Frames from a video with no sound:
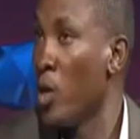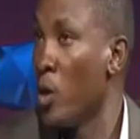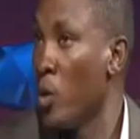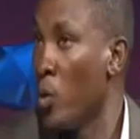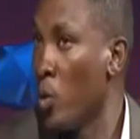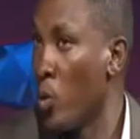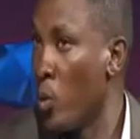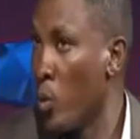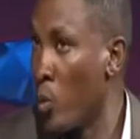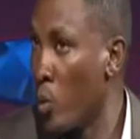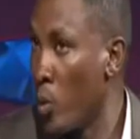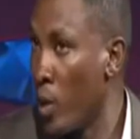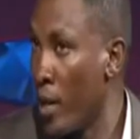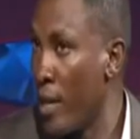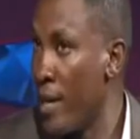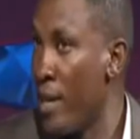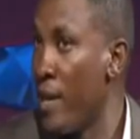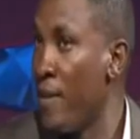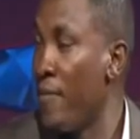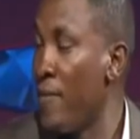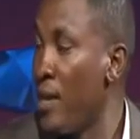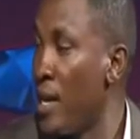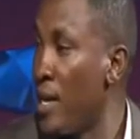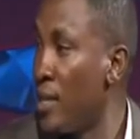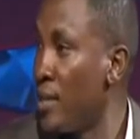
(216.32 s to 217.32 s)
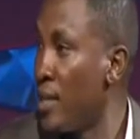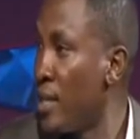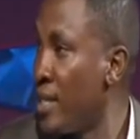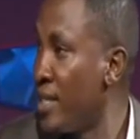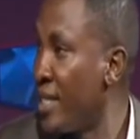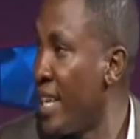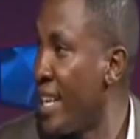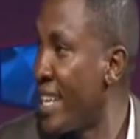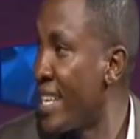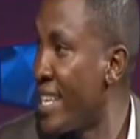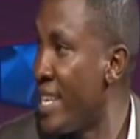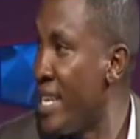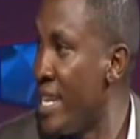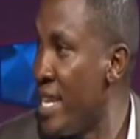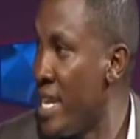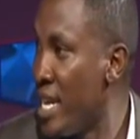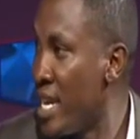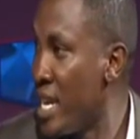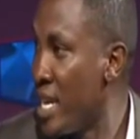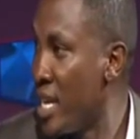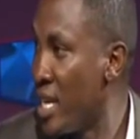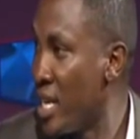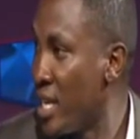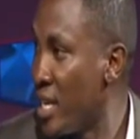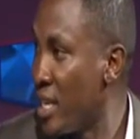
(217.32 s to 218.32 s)
وهي في الاساس
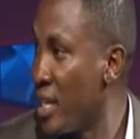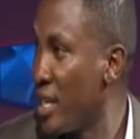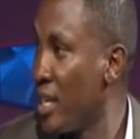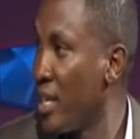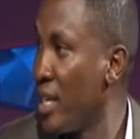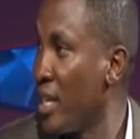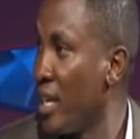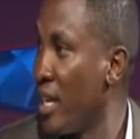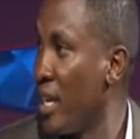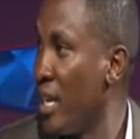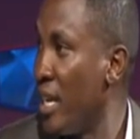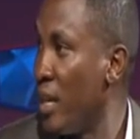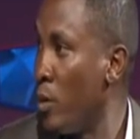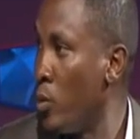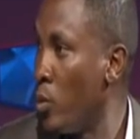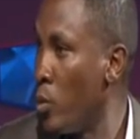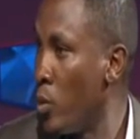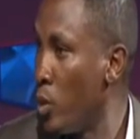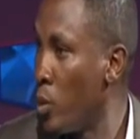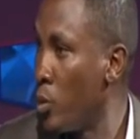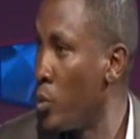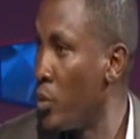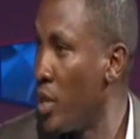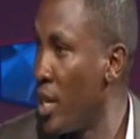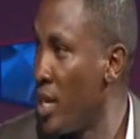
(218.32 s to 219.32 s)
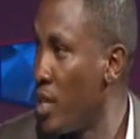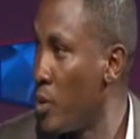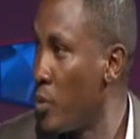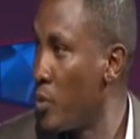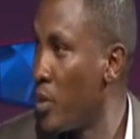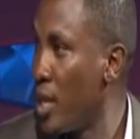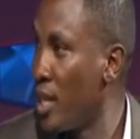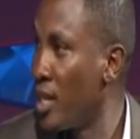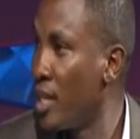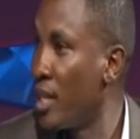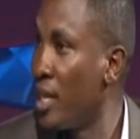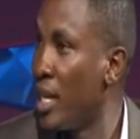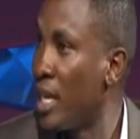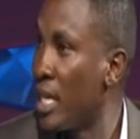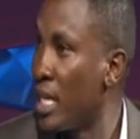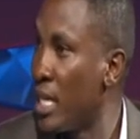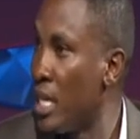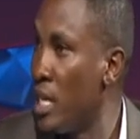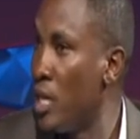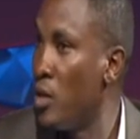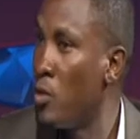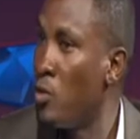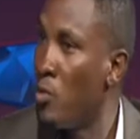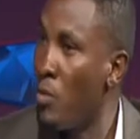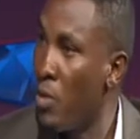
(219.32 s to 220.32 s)
تلقينيه اولى وثانيه وثالثه
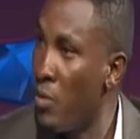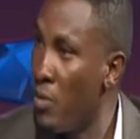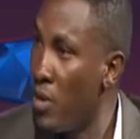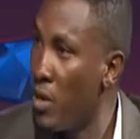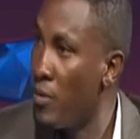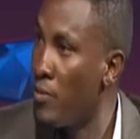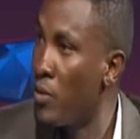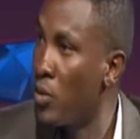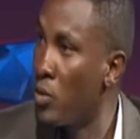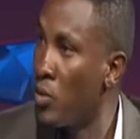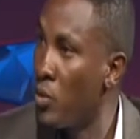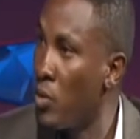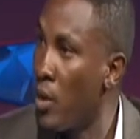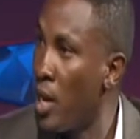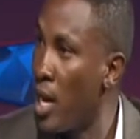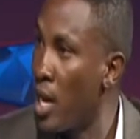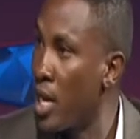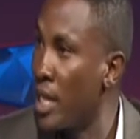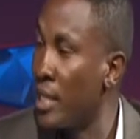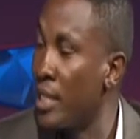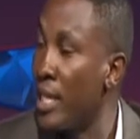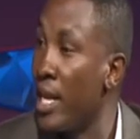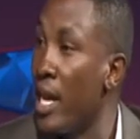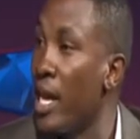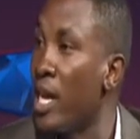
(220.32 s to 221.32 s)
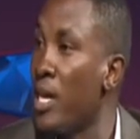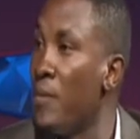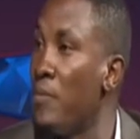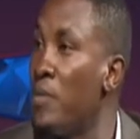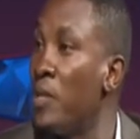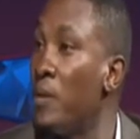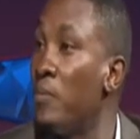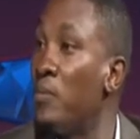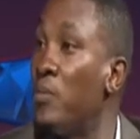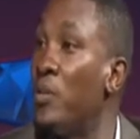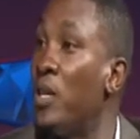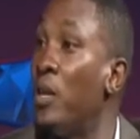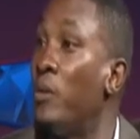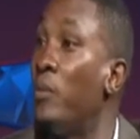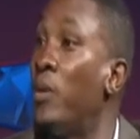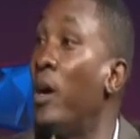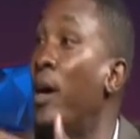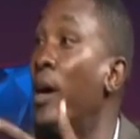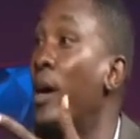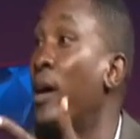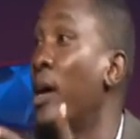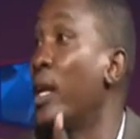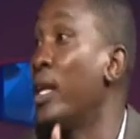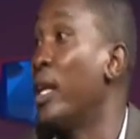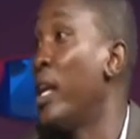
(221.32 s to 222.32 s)
تلقين هم بيحفظوا هكذا لكن بتبدا
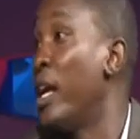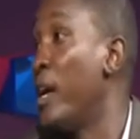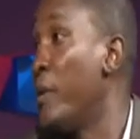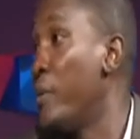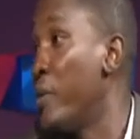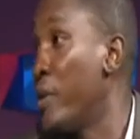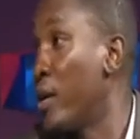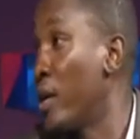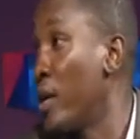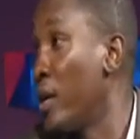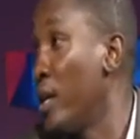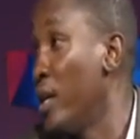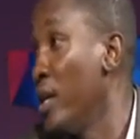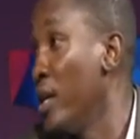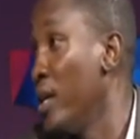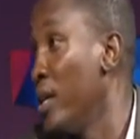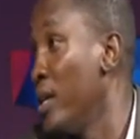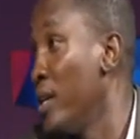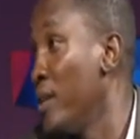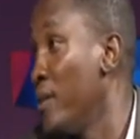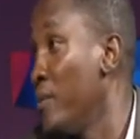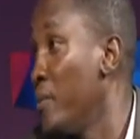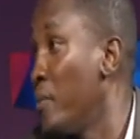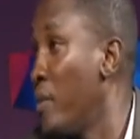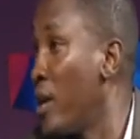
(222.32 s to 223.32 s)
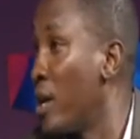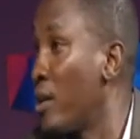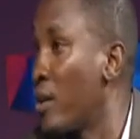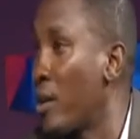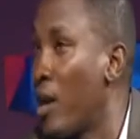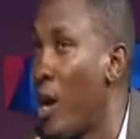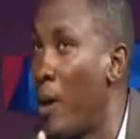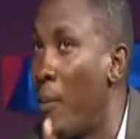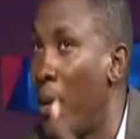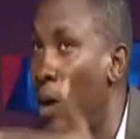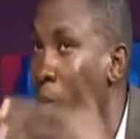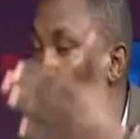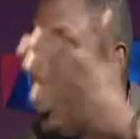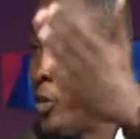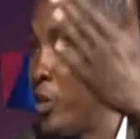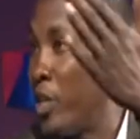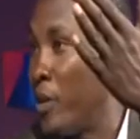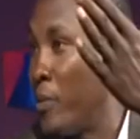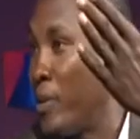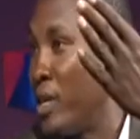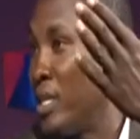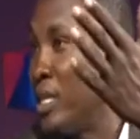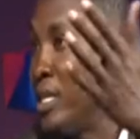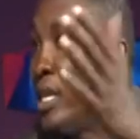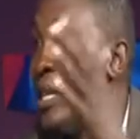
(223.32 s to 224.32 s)
المهارات العميقه بعد رابع وانت
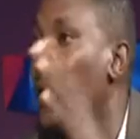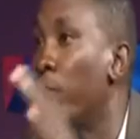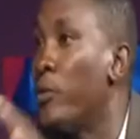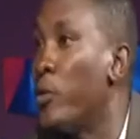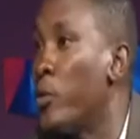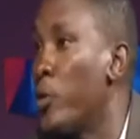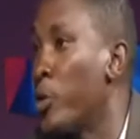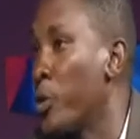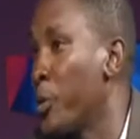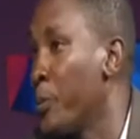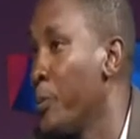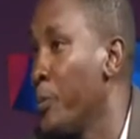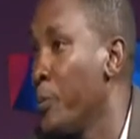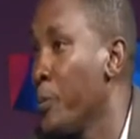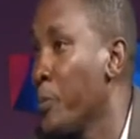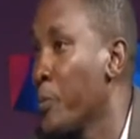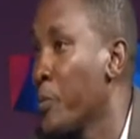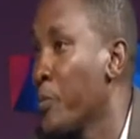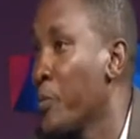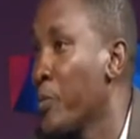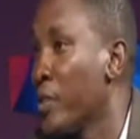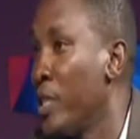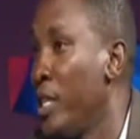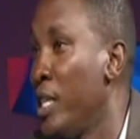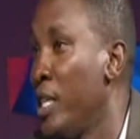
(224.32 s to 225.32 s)
ماشي لفوق نعم. هنا